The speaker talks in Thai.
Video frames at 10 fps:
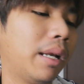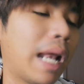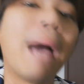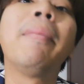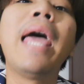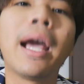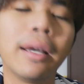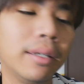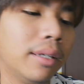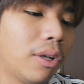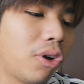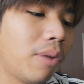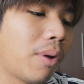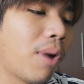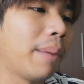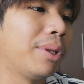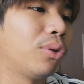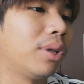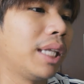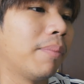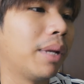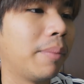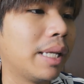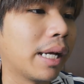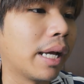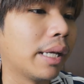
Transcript: นดับแรกอ่ะเออแล้วค่อยมาวาดเป็นตัวเต็มอะไรเป็นยัง